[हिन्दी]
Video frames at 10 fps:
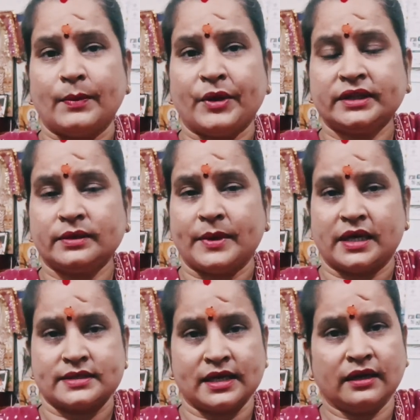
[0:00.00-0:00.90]
अभद्र
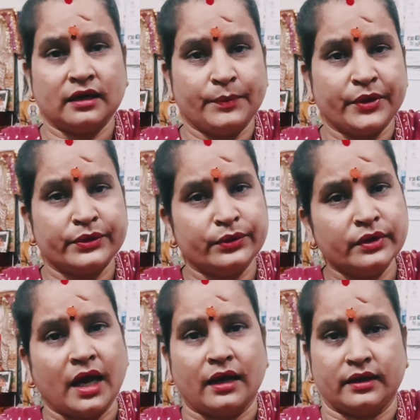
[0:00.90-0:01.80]
भाषा का
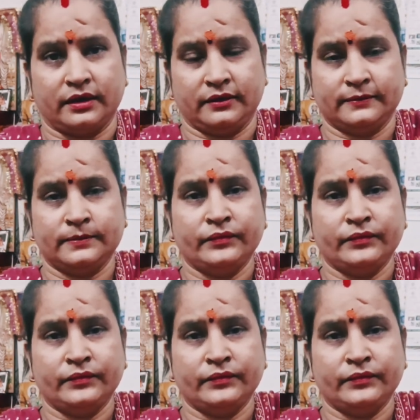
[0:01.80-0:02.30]
प्रयोग ना करें